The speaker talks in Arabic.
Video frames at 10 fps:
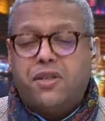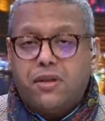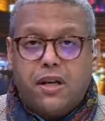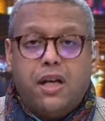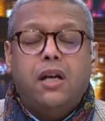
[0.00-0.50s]

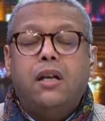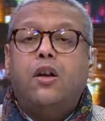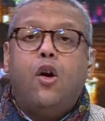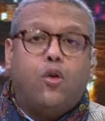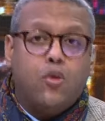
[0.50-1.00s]

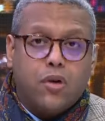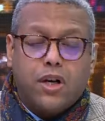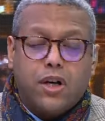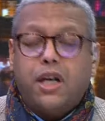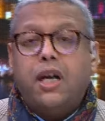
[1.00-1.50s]
مصريين
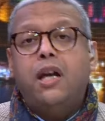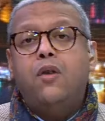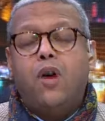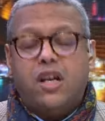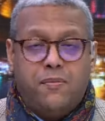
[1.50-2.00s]
حقوقيين
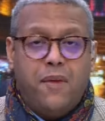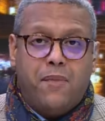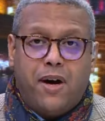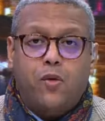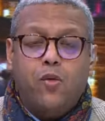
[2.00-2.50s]
واسماء
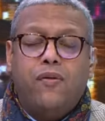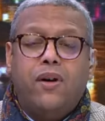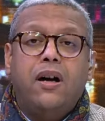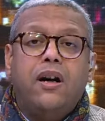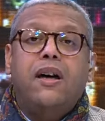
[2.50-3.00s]

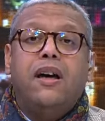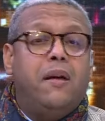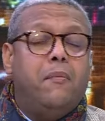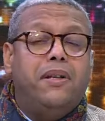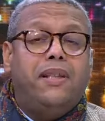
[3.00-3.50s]
معروفه
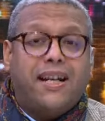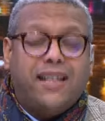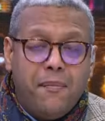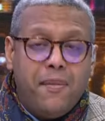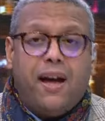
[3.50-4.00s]

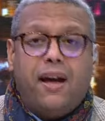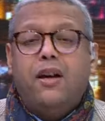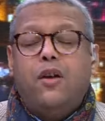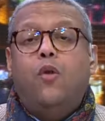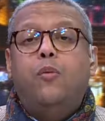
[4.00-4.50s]
بتجتمع
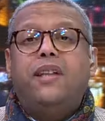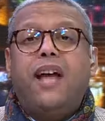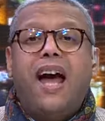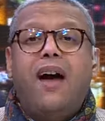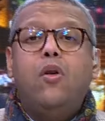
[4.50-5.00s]

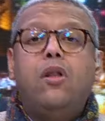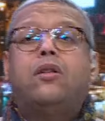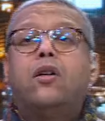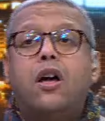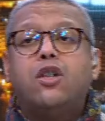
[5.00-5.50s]
وبتحاول
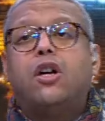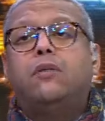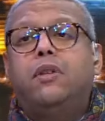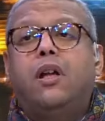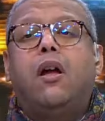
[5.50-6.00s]

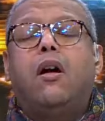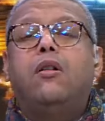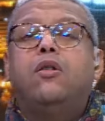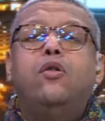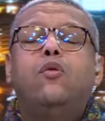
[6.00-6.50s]
ترشد من
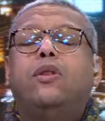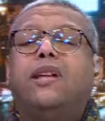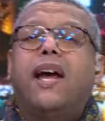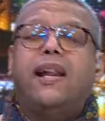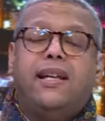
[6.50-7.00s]
القانون
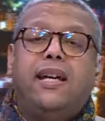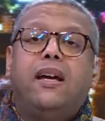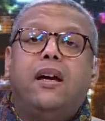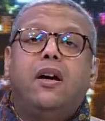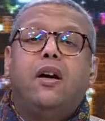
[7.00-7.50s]
وتخليه
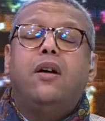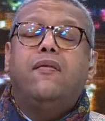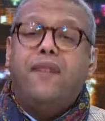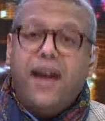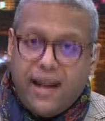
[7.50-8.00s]

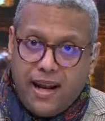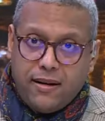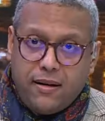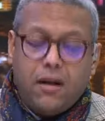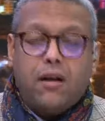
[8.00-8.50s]

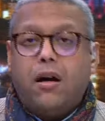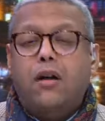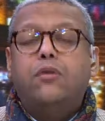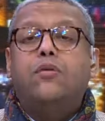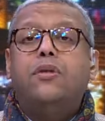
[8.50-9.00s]
فعلا
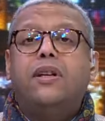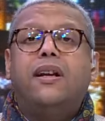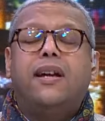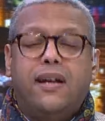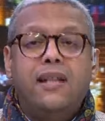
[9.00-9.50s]
قانون
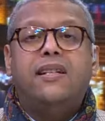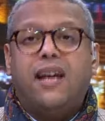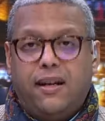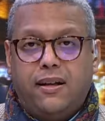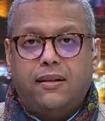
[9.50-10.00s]

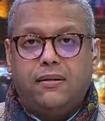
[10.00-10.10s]
انساني.